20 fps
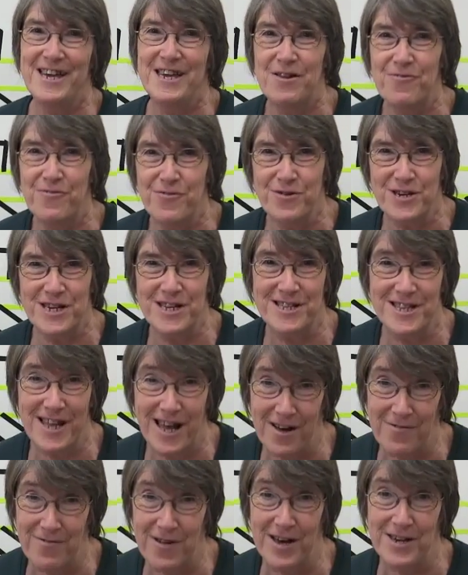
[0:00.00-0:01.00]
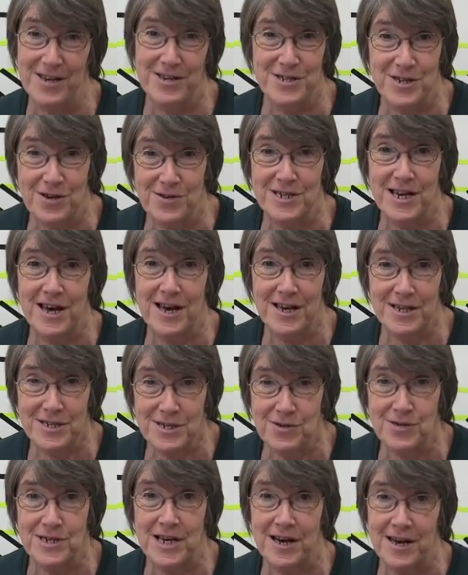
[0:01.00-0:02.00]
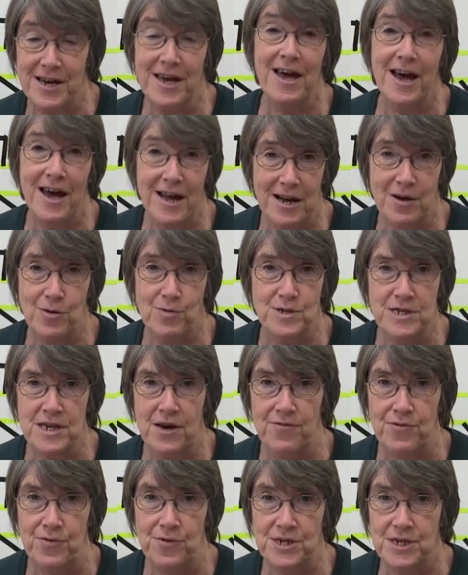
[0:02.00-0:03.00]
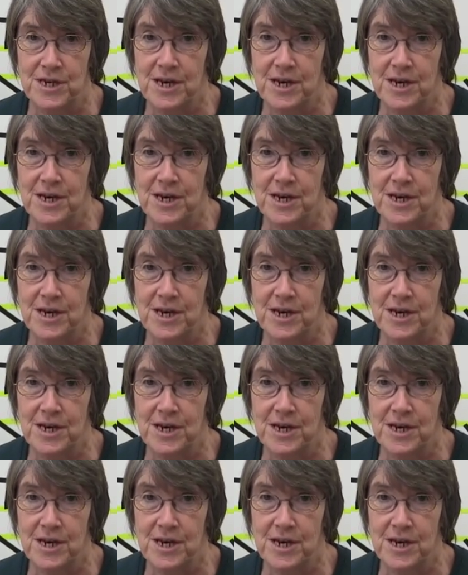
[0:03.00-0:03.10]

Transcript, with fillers: il faut qu'il travaille sans arrêt, sans arrêt à la conserverie.